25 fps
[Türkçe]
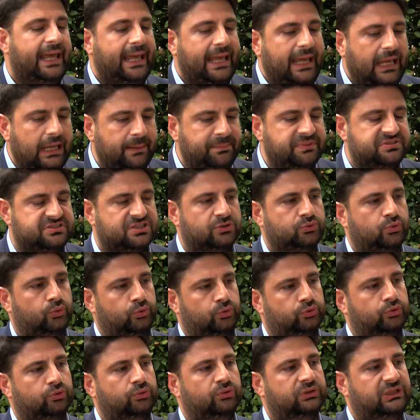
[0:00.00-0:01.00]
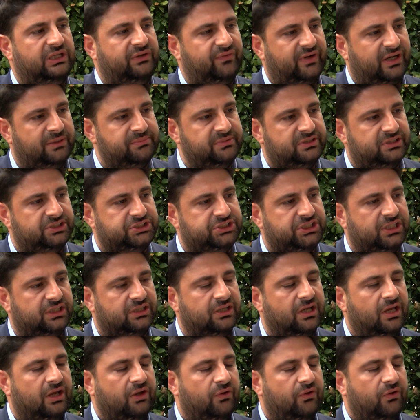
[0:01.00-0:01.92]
Hepsi dolu dolu devam edecek